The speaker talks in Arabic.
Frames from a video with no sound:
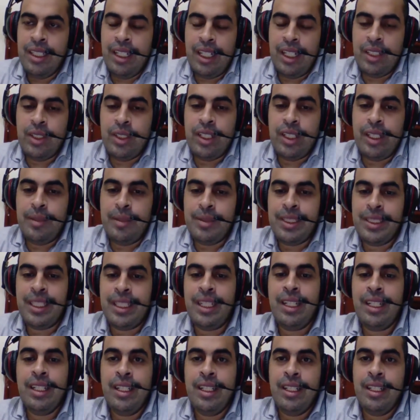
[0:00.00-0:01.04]
عندك كام
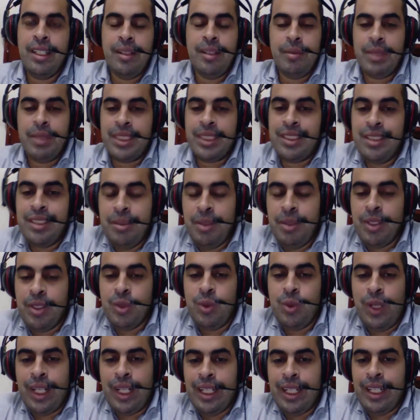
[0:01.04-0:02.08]
سنه بس دي
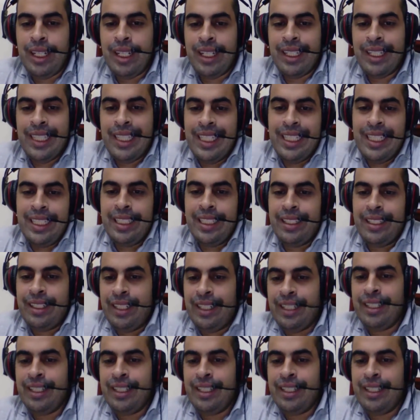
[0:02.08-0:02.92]
برضو حاجه خياليه